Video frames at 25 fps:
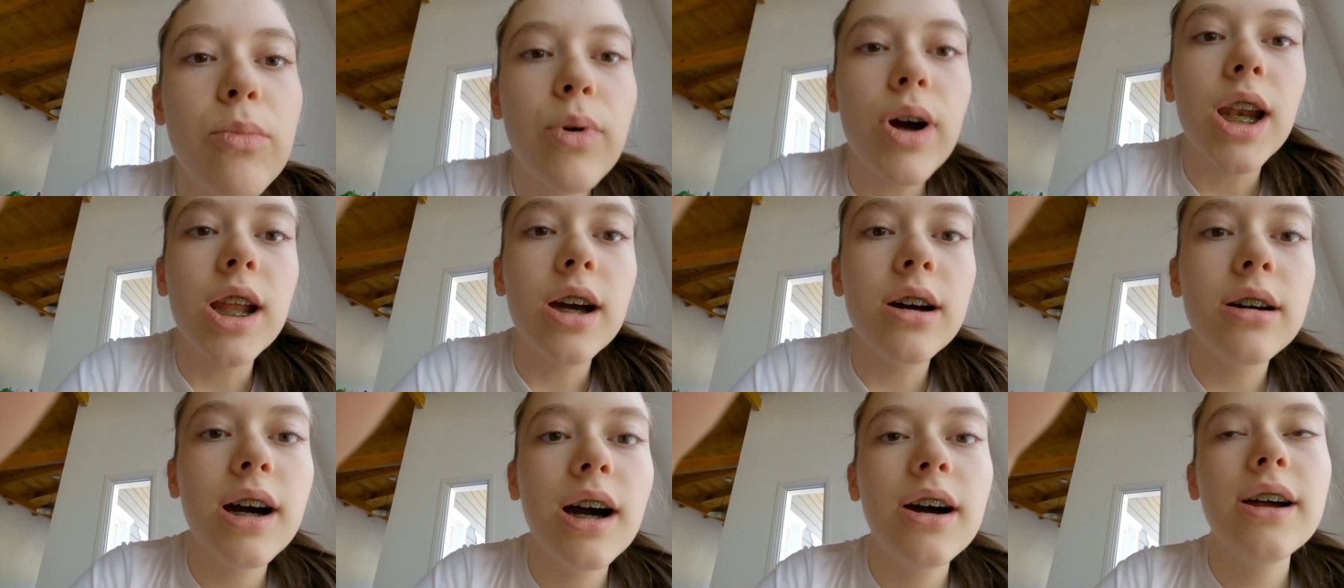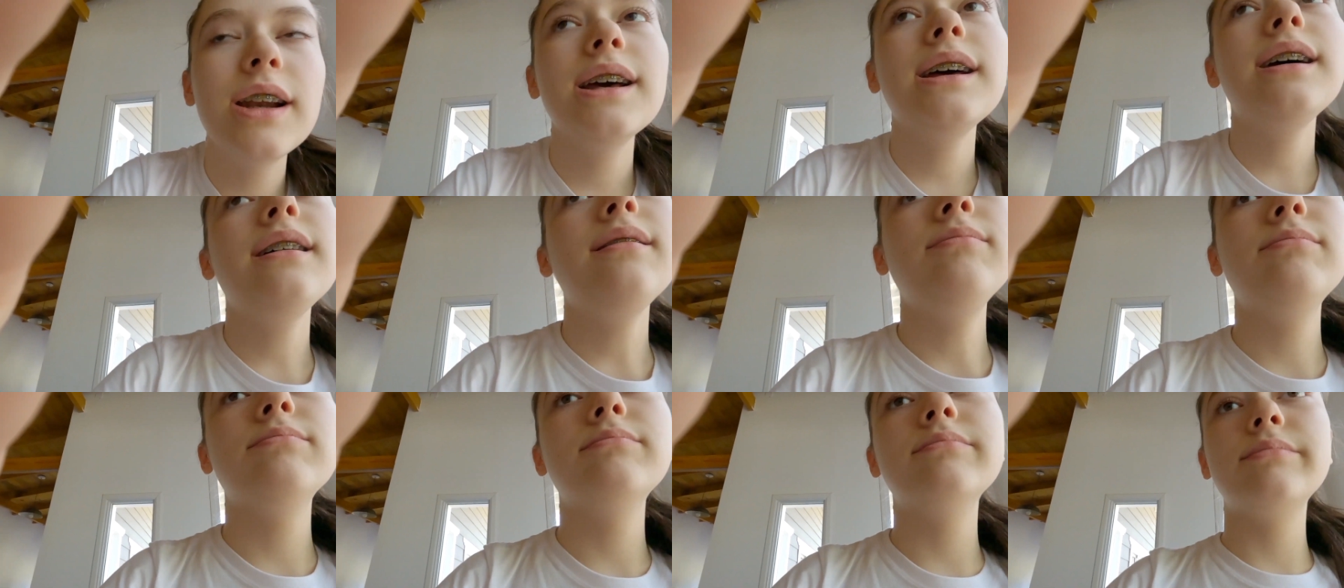Bueno,
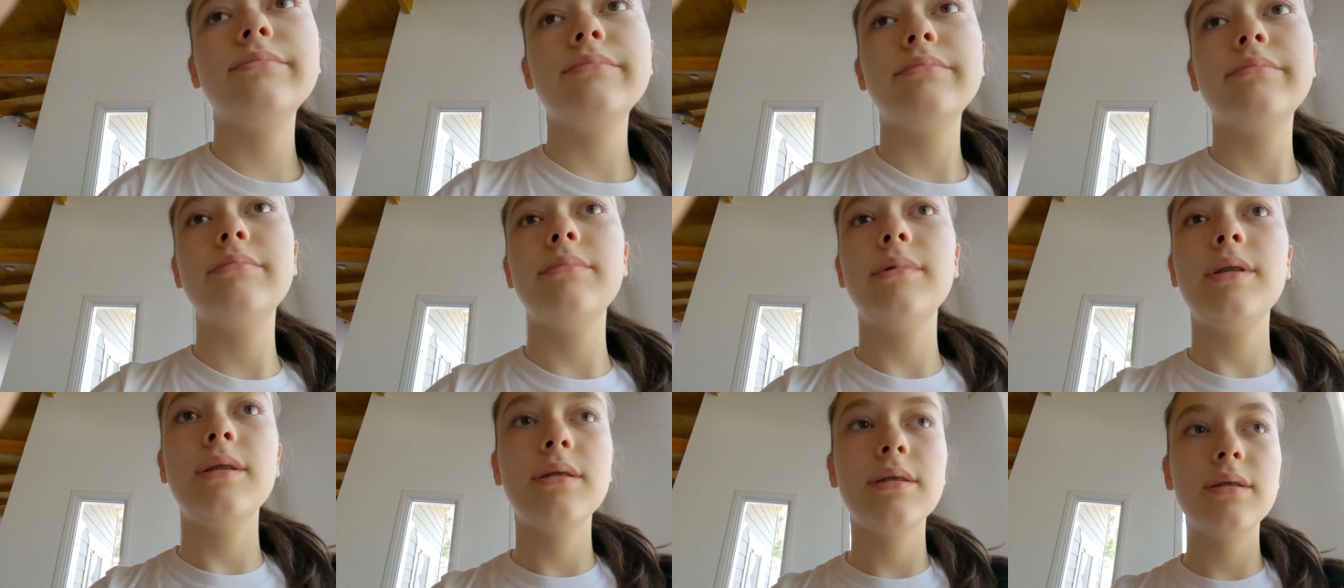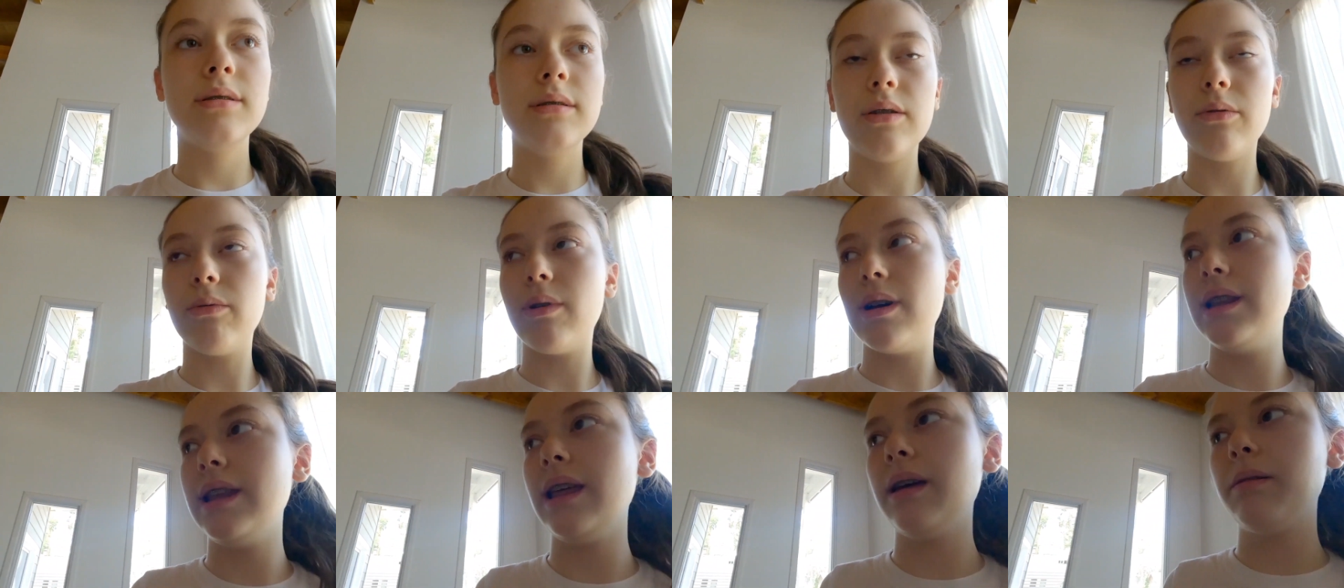ahora
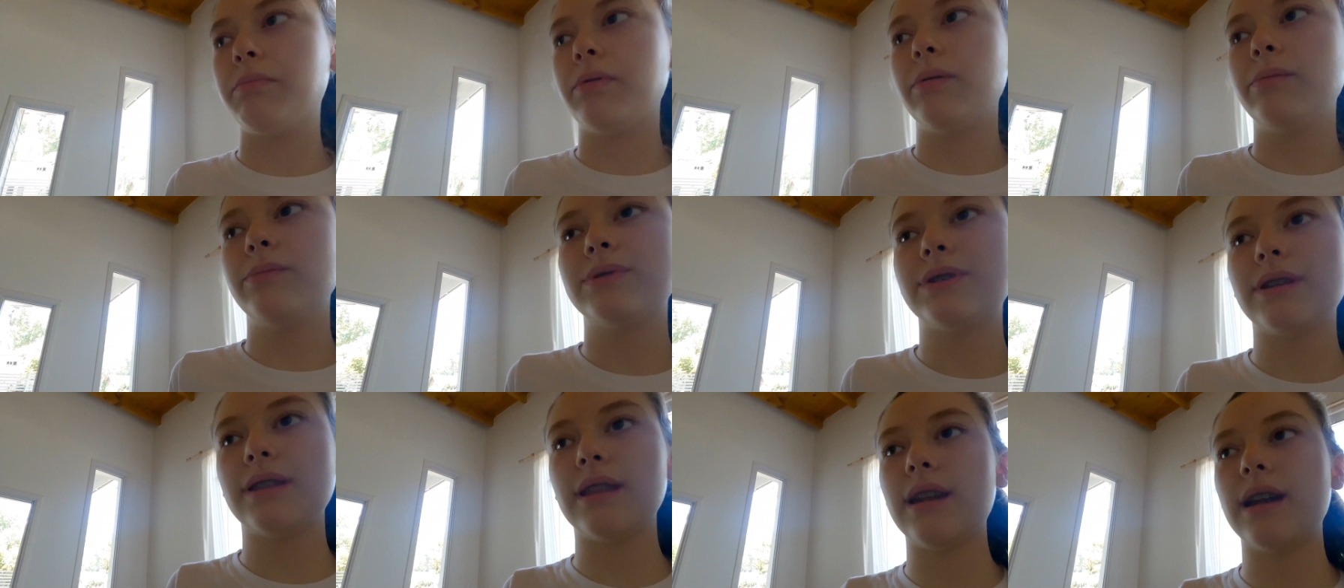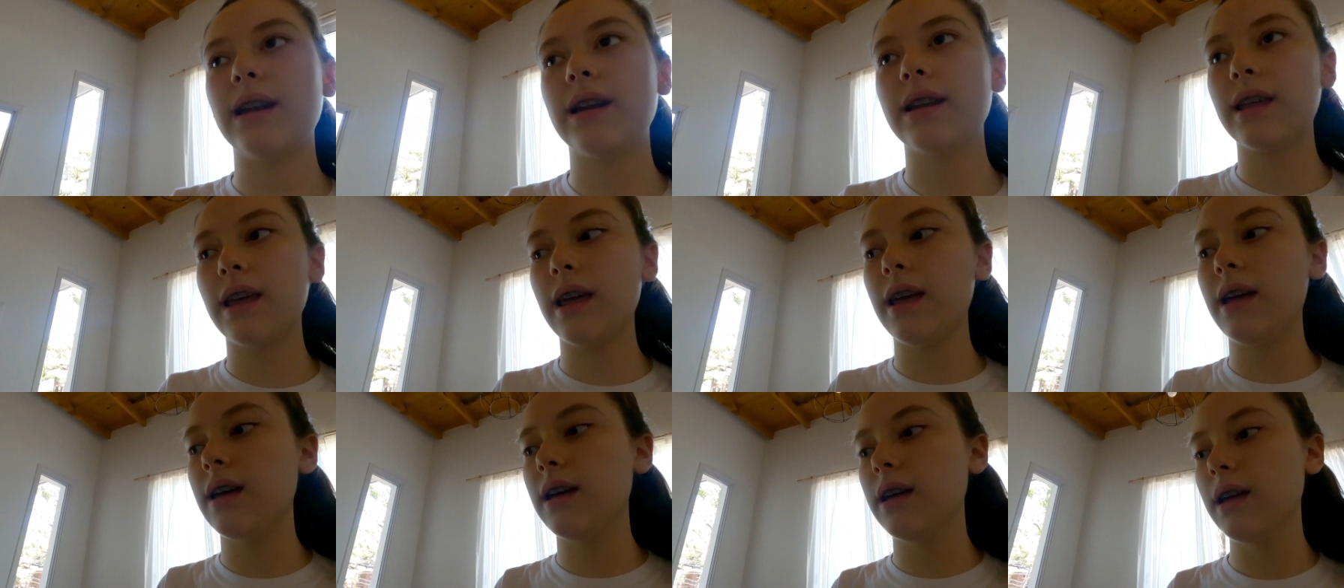igual les vamos a
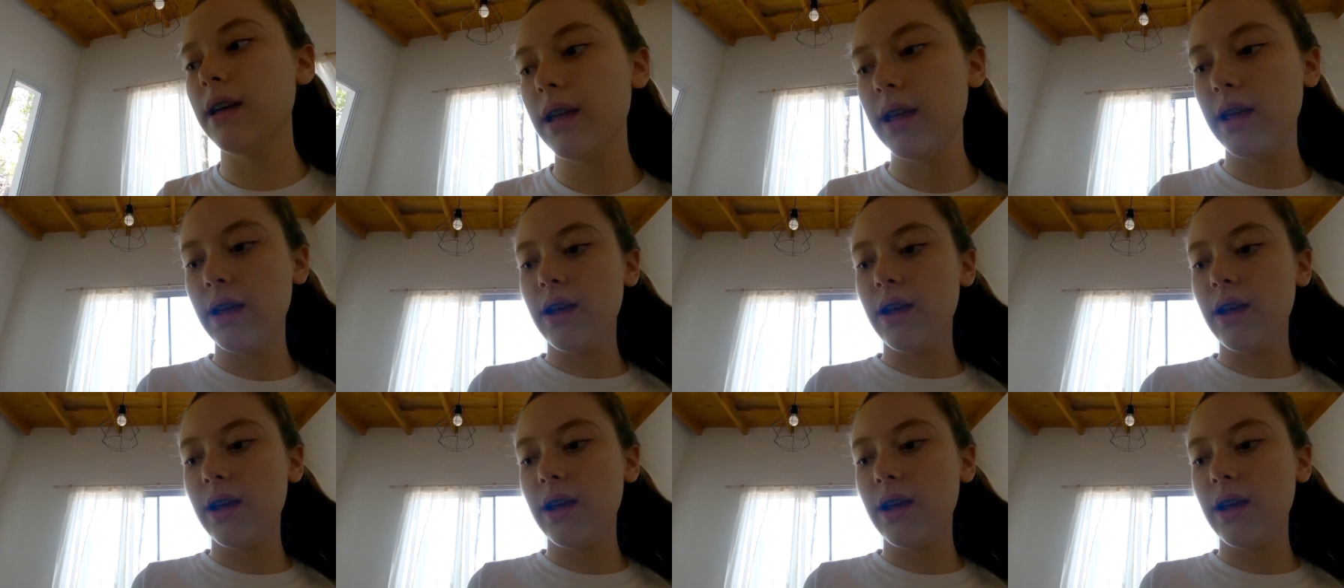tener que